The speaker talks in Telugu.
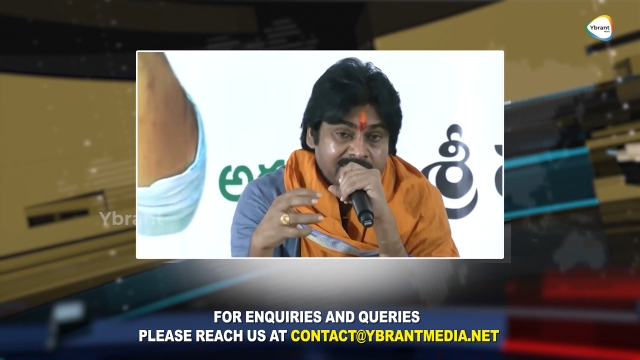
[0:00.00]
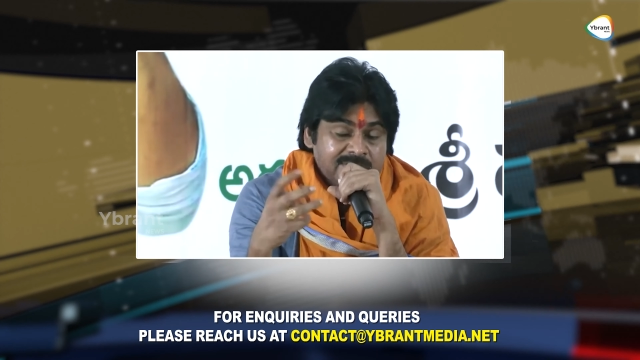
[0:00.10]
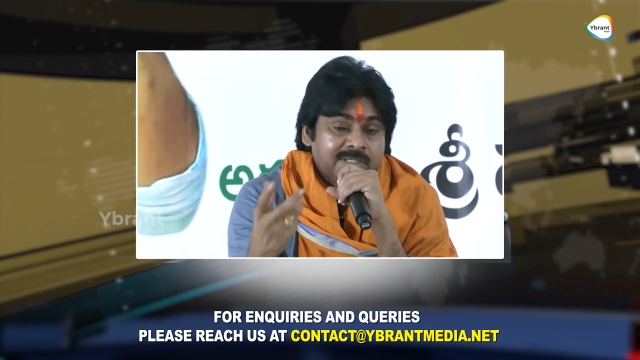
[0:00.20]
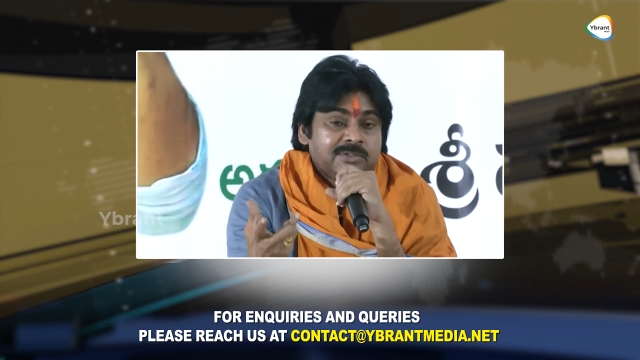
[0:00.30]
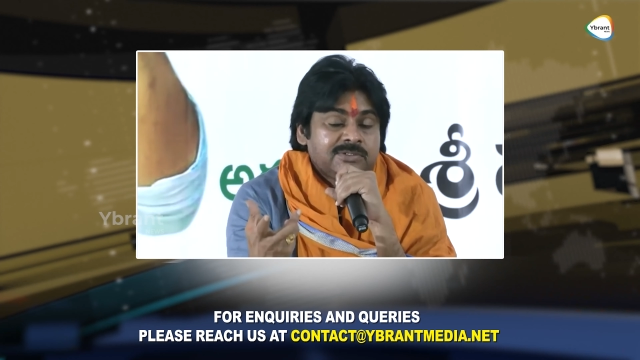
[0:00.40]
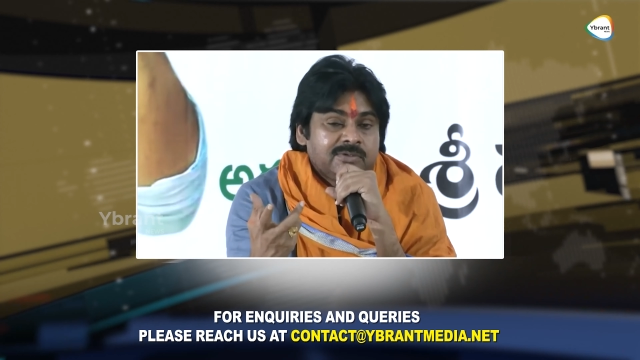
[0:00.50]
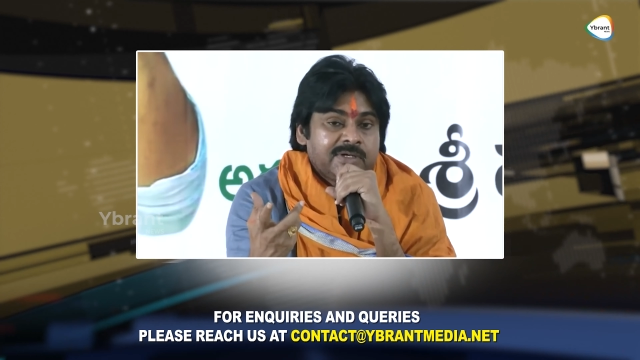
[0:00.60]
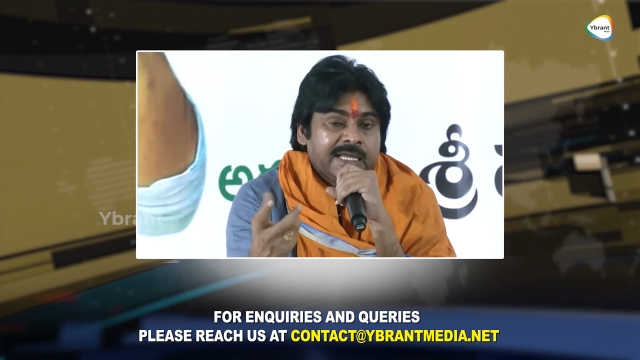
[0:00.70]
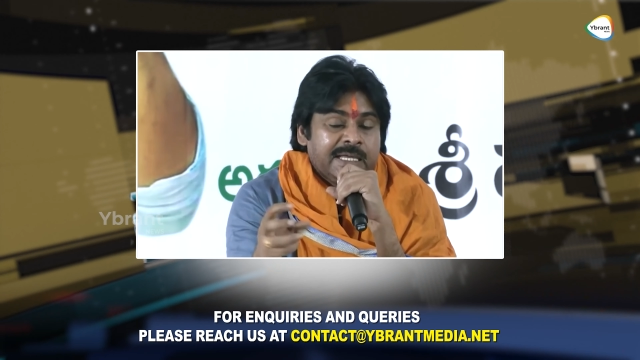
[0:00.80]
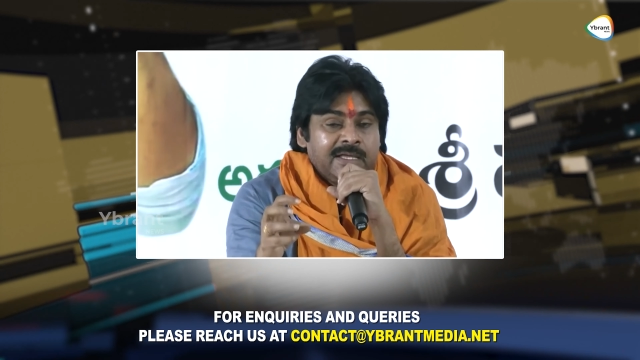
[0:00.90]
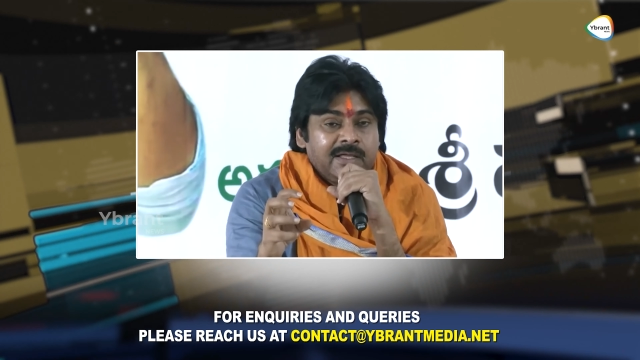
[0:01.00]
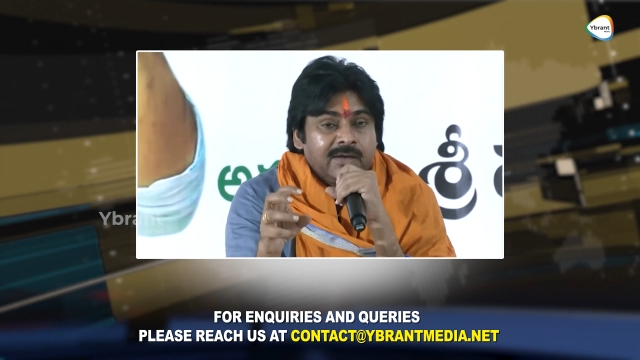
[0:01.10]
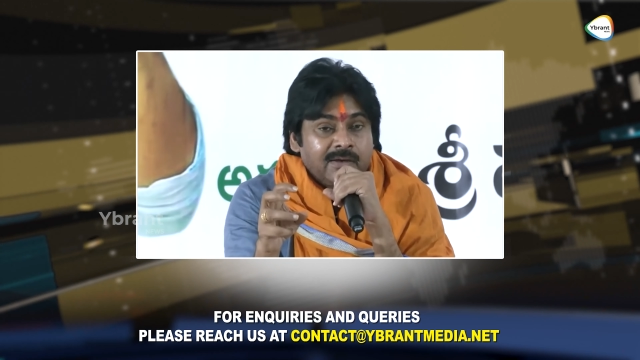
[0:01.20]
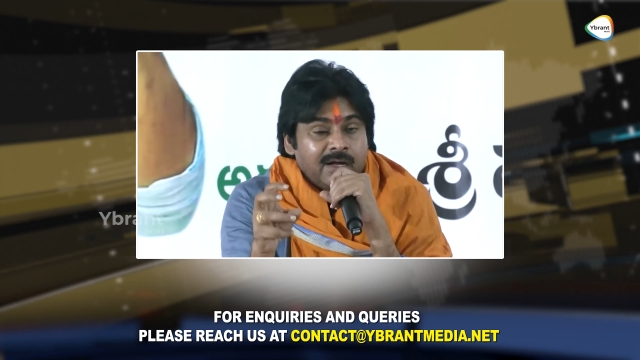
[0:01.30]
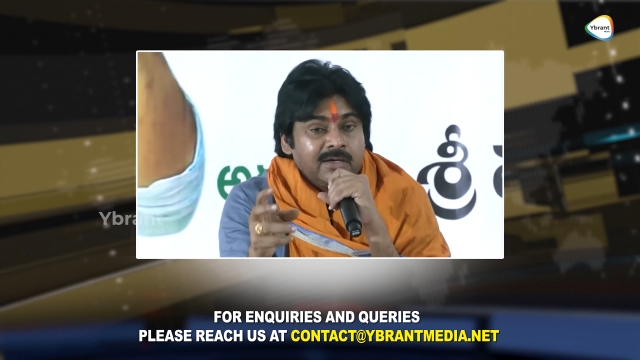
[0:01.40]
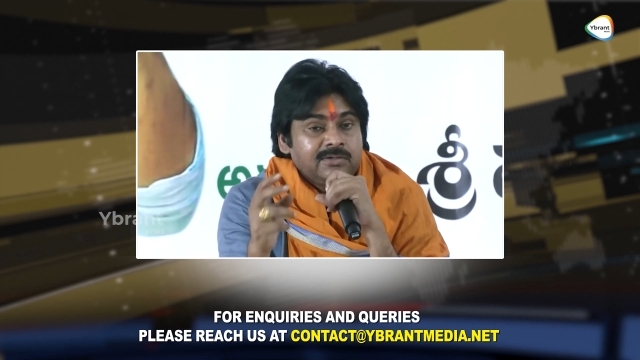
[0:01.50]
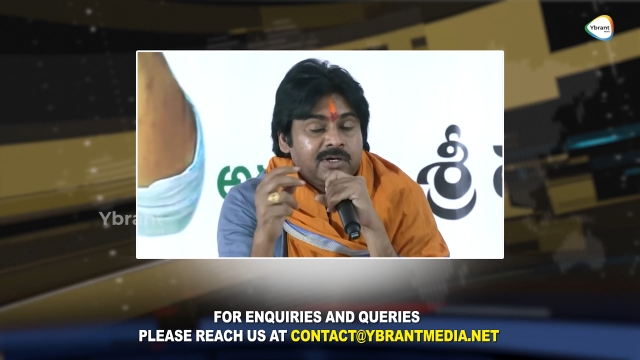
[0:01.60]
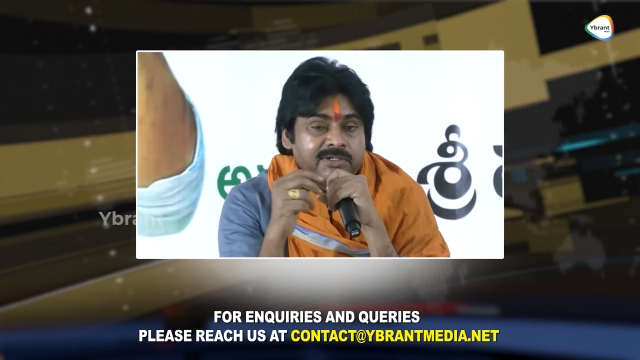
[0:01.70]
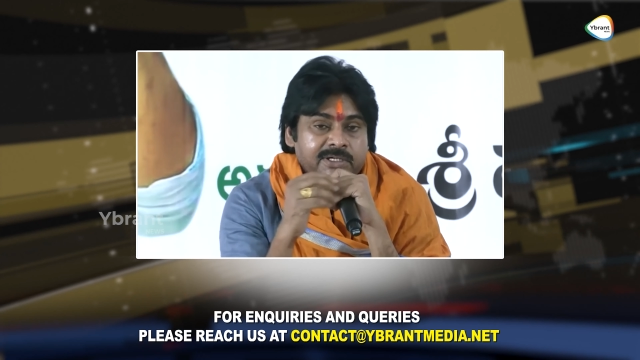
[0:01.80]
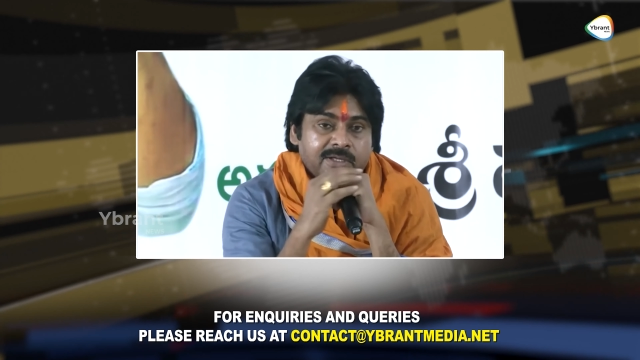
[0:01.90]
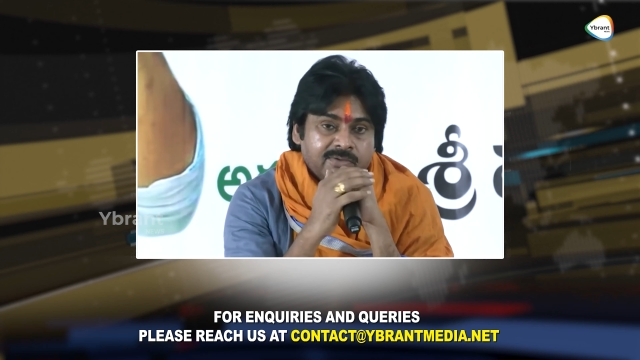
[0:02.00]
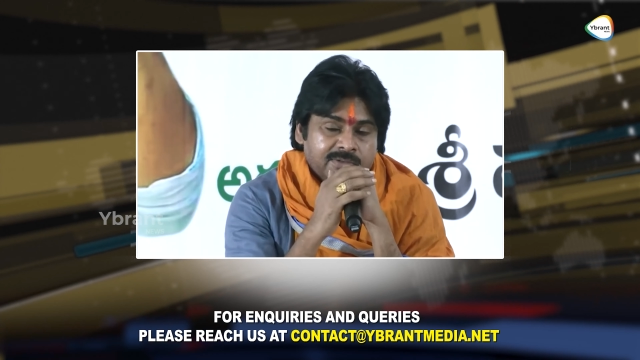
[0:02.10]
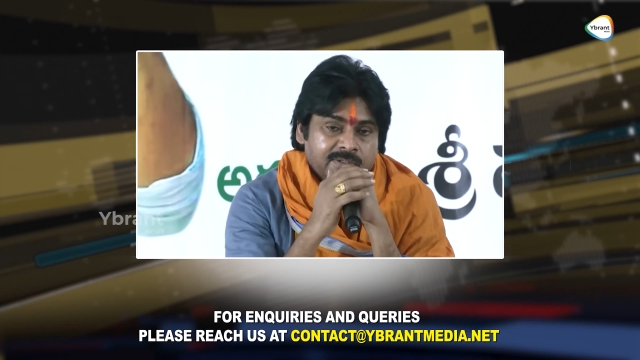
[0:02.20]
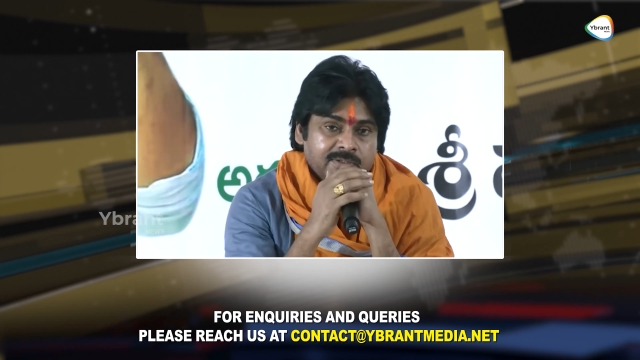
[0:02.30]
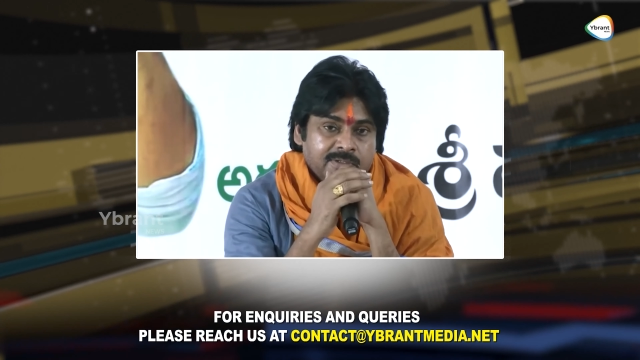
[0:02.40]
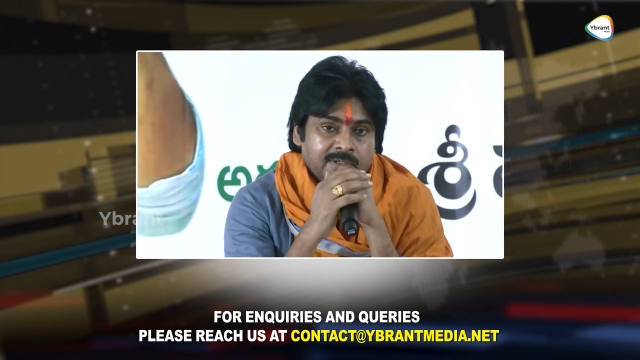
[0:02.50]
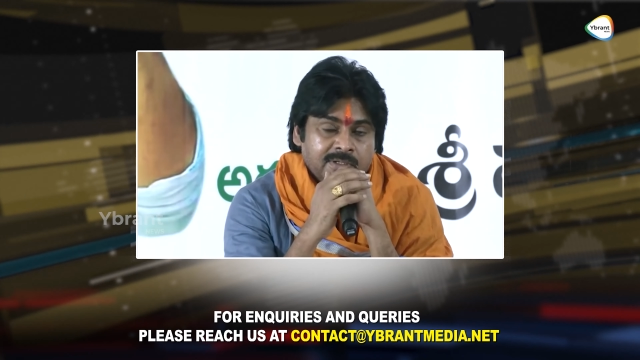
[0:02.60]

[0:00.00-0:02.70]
బరిలోకి దిగేందుకు ప్లాన్ చేస్తున్నట్లు తెలుస్తోంది